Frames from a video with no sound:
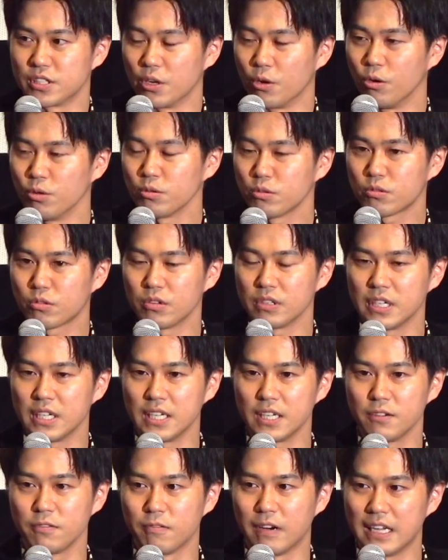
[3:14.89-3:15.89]
ね、本当
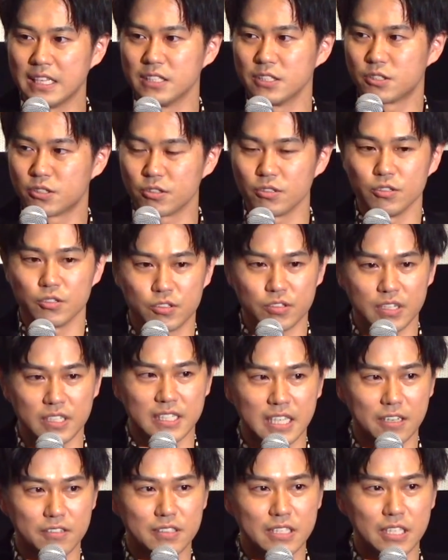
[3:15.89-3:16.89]
にワン、ツー、
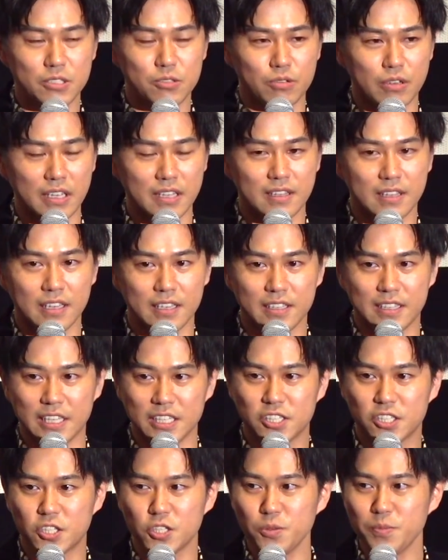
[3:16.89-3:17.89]
スリーサクセスをやってきて、
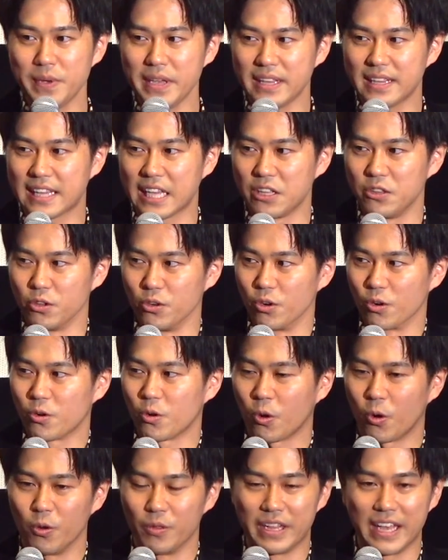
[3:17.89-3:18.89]
すべての
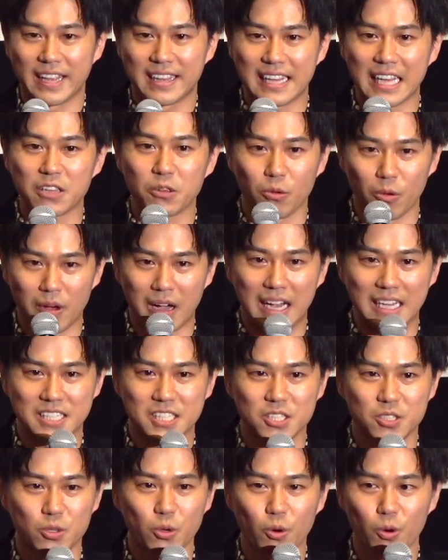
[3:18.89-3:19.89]
小ネタとか
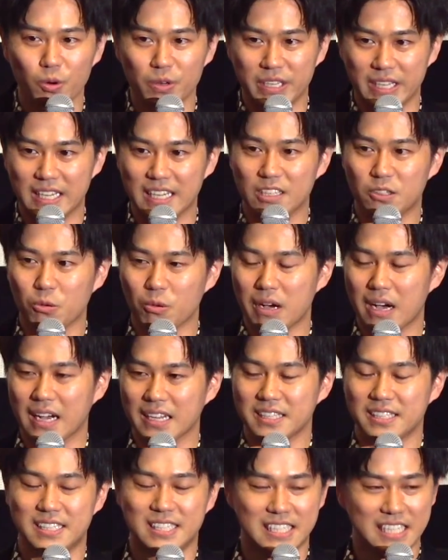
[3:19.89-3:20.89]
ストーリーとか
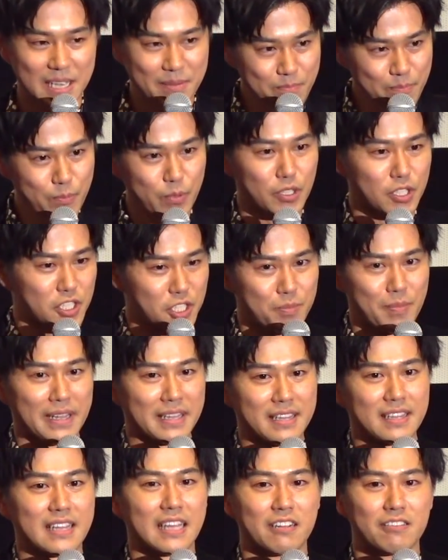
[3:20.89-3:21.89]
が全部詰
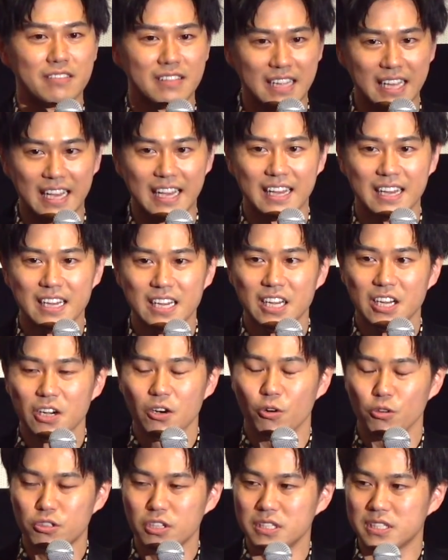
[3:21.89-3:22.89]
まってるんで、
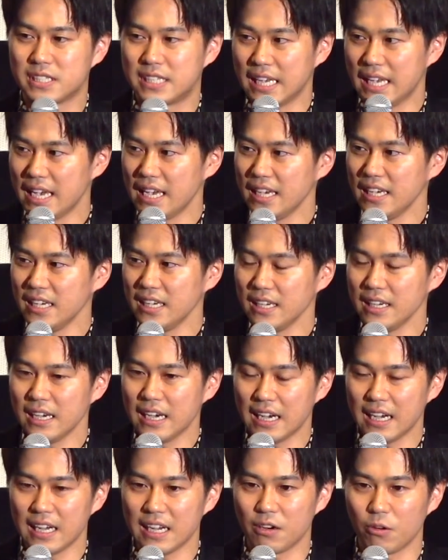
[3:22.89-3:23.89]
本当に全員
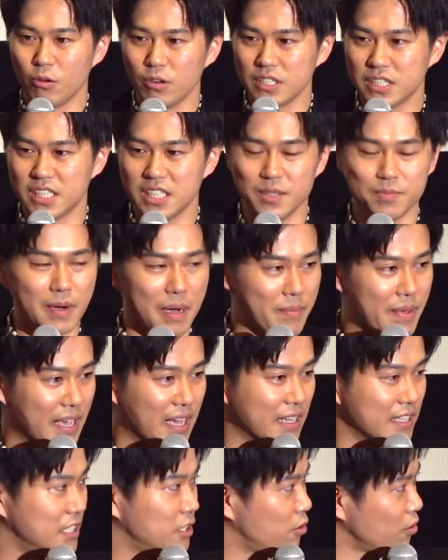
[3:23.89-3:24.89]
が美味しい場
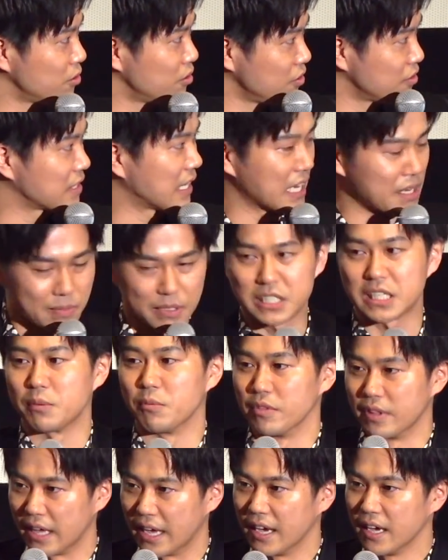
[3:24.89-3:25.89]
面一つずつありました
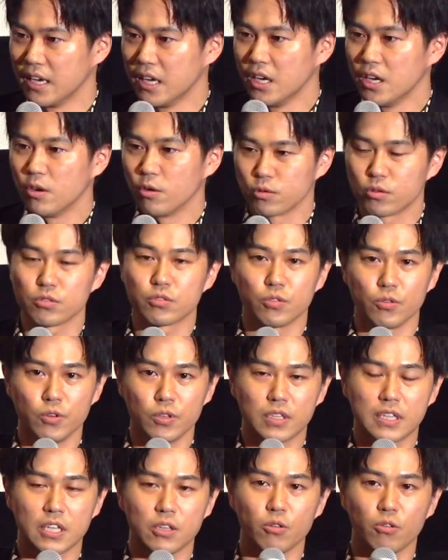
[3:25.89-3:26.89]
もんね。本当そう
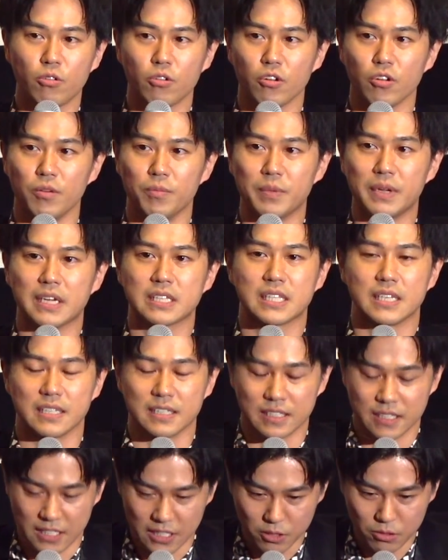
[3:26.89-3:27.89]
いったところを皆さ
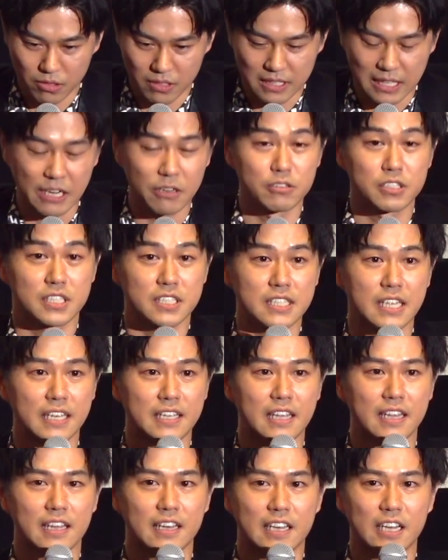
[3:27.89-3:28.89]
ん均等に楽しんで
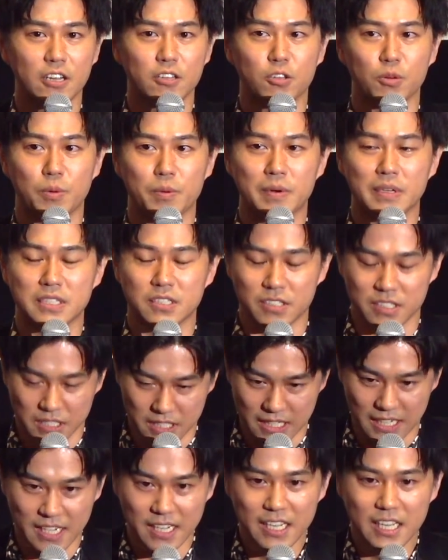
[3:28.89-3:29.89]
いただけると思います
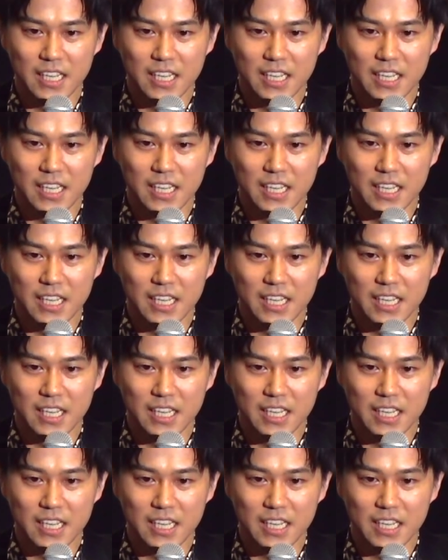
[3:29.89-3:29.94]
し、